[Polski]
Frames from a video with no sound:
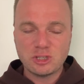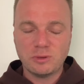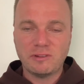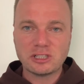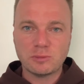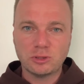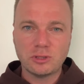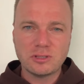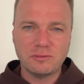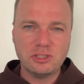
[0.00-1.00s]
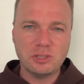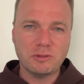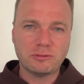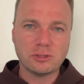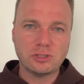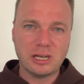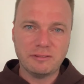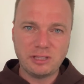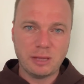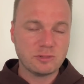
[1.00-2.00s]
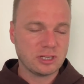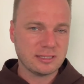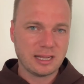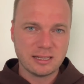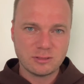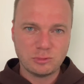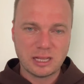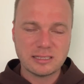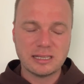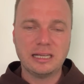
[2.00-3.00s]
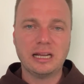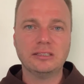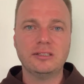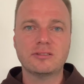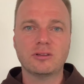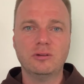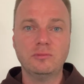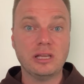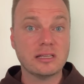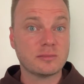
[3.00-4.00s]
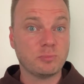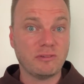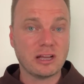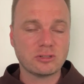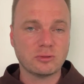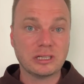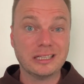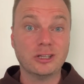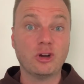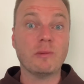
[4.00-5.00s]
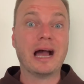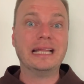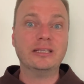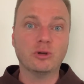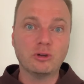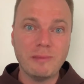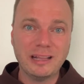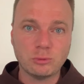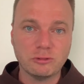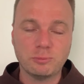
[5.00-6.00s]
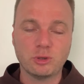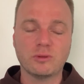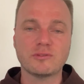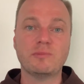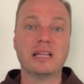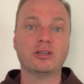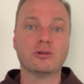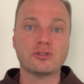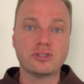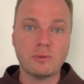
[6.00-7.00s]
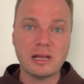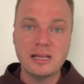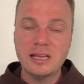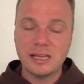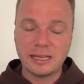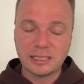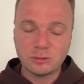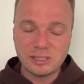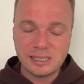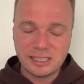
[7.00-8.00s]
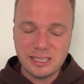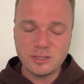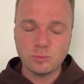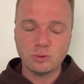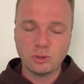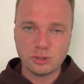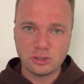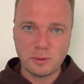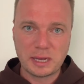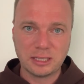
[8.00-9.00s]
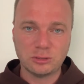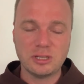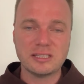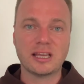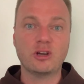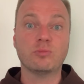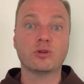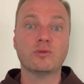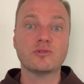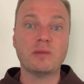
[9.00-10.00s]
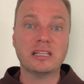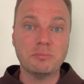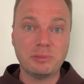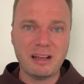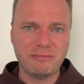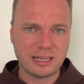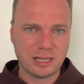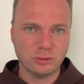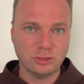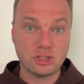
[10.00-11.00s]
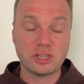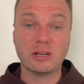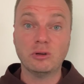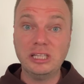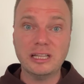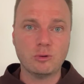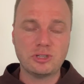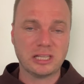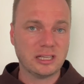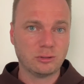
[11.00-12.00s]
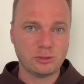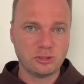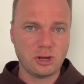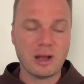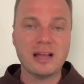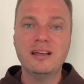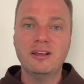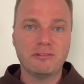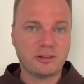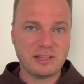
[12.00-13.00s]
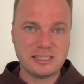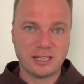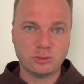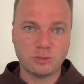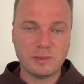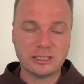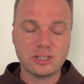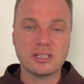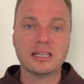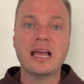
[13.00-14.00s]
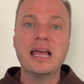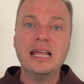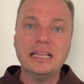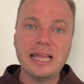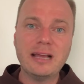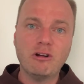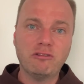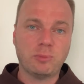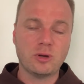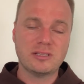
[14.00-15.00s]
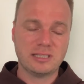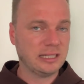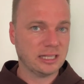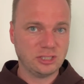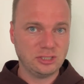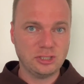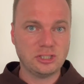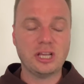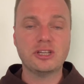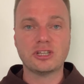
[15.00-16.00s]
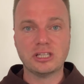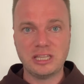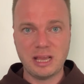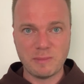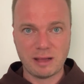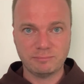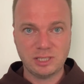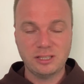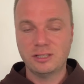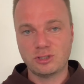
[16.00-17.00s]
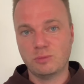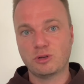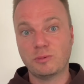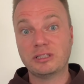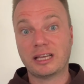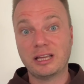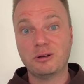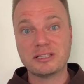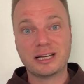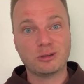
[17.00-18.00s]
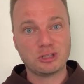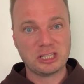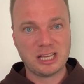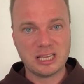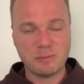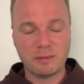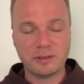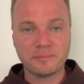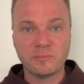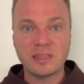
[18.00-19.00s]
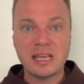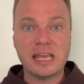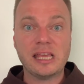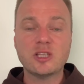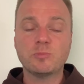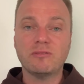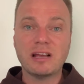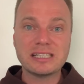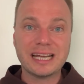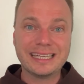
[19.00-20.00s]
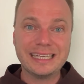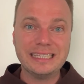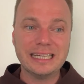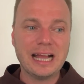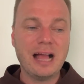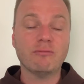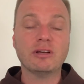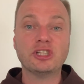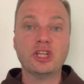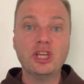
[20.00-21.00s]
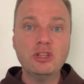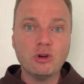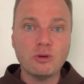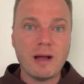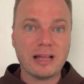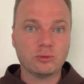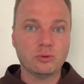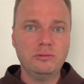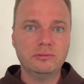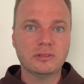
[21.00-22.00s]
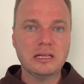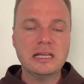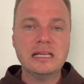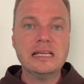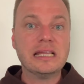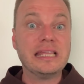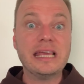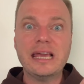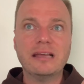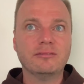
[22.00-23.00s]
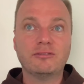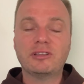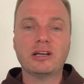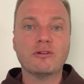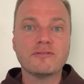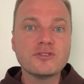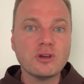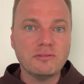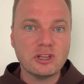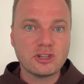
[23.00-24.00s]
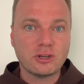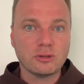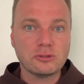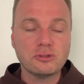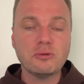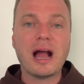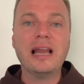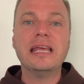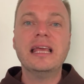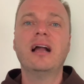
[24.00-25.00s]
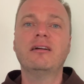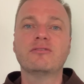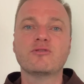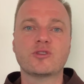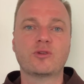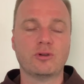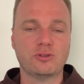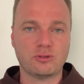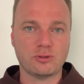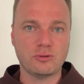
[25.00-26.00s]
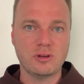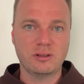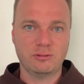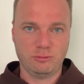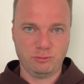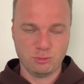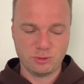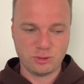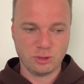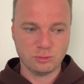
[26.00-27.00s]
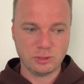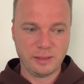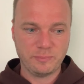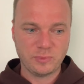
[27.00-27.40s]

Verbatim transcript: poważne, bo to, co widzimy w kościele w Niemczech, zaraz u nas za granicą, jest poważną krytyką, ale dogmatów, próbą zmiany kościoła katolicizmu, kościoła katolickiego, próbą zmiany prawa kanonicznego i nauczania kościoła w kwestiach dogmatycznych. Tego w Polsce na dzień dzisiejszy nie ma. Czyli może być takiego zagrożenia nie mamy. Jest poważna krytyka właśnie nie dogmatów, nie tego, w co wierzy Kościół, ale jak z Kościół funkcjonuje.